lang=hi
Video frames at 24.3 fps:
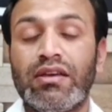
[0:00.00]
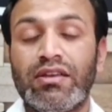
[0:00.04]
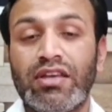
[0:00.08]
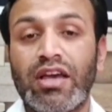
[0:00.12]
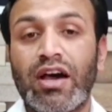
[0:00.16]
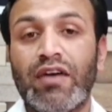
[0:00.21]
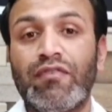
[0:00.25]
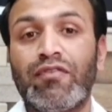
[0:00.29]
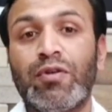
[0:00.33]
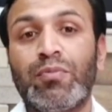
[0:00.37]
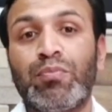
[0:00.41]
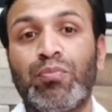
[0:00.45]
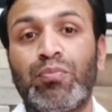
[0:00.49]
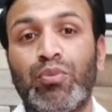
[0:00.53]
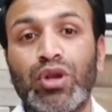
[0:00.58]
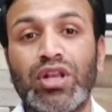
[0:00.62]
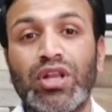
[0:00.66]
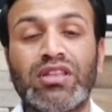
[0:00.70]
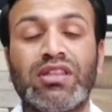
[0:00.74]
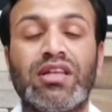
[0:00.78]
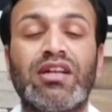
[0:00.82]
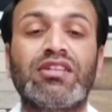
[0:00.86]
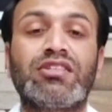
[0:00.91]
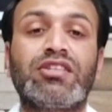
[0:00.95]
या फिर
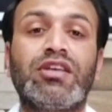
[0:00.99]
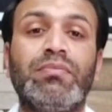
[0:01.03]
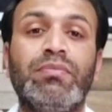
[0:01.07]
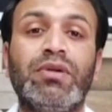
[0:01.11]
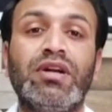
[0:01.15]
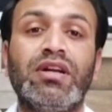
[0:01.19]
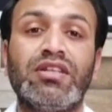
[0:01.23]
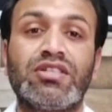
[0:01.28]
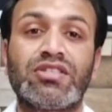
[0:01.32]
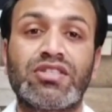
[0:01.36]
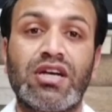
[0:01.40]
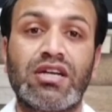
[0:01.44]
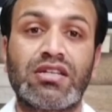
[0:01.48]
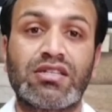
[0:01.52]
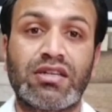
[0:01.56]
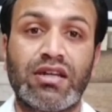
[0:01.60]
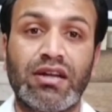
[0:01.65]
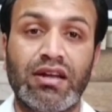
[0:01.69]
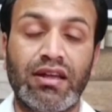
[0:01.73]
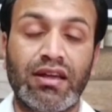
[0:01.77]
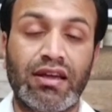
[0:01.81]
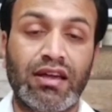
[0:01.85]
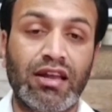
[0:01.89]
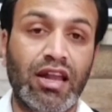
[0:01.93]
पूरी तरह से भी डिस्चार्ज
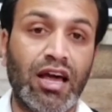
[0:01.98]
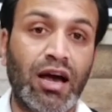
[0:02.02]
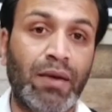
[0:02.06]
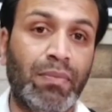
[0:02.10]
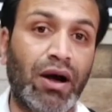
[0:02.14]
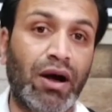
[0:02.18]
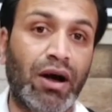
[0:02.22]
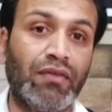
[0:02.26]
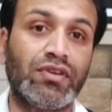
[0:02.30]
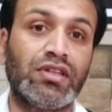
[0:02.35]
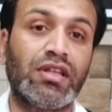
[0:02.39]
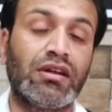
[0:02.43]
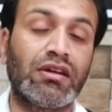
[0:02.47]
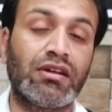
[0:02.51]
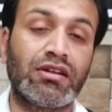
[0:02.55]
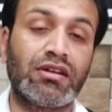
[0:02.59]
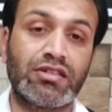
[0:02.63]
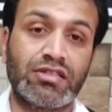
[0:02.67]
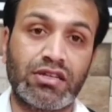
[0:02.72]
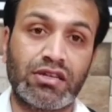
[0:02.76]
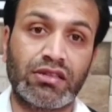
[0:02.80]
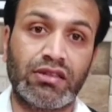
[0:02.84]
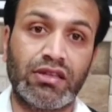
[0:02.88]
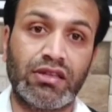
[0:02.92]
करने के लिए आप आवेदन कर
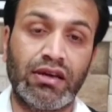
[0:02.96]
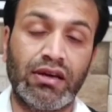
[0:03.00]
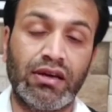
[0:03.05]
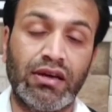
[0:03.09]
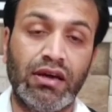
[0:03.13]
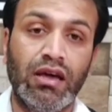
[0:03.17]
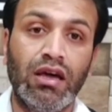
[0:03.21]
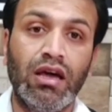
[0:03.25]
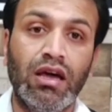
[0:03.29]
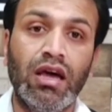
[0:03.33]
सकते हैं